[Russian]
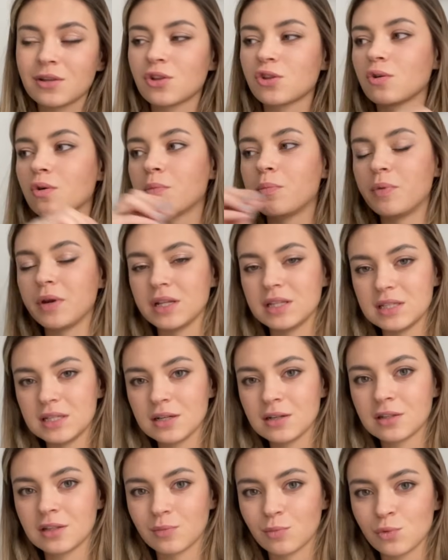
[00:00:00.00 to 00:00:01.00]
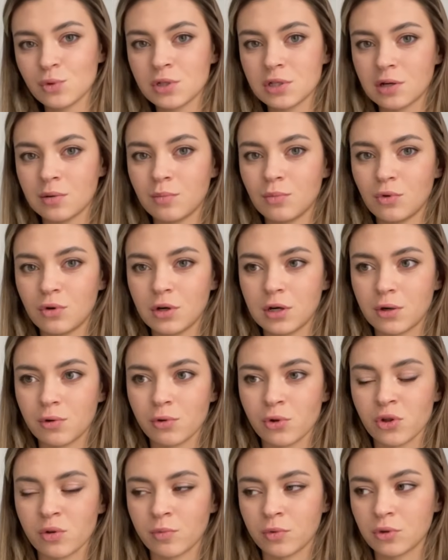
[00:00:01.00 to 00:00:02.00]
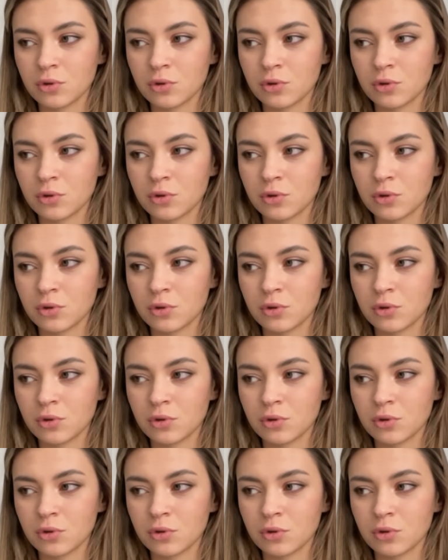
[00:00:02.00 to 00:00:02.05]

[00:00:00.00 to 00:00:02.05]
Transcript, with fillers: чтобы прийти к тому самому хорошему.